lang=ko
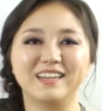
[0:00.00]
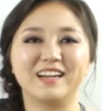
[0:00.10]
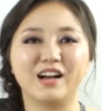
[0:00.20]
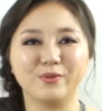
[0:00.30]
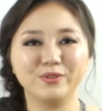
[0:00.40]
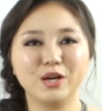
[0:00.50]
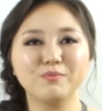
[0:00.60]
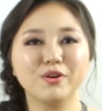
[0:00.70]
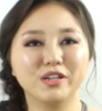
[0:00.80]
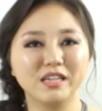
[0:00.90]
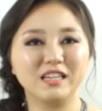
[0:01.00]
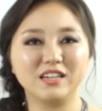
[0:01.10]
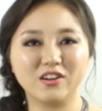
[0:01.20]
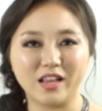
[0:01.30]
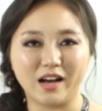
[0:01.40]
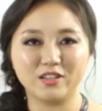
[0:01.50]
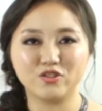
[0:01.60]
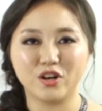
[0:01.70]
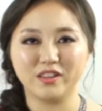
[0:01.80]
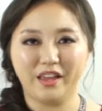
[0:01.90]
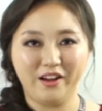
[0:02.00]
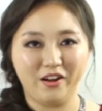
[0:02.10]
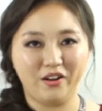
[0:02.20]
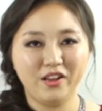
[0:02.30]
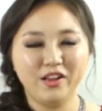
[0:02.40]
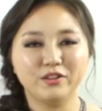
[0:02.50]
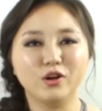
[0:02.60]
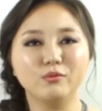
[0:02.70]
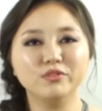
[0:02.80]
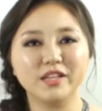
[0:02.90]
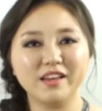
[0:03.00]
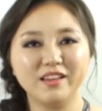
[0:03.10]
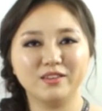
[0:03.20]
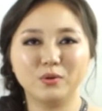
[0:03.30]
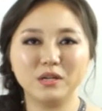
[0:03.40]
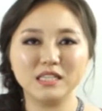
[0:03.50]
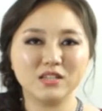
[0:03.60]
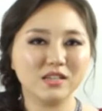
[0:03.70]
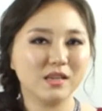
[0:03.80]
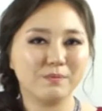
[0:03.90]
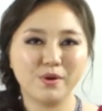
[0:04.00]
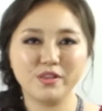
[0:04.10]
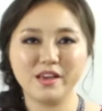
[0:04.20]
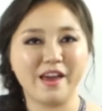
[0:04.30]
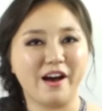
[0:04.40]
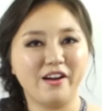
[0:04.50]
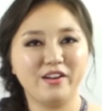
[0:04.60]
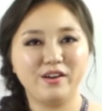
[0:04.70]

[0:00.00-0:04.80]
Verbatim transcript: 이라고 설명을 이끌어 나가 주었네요. 너무나 논리적인 답변이에요.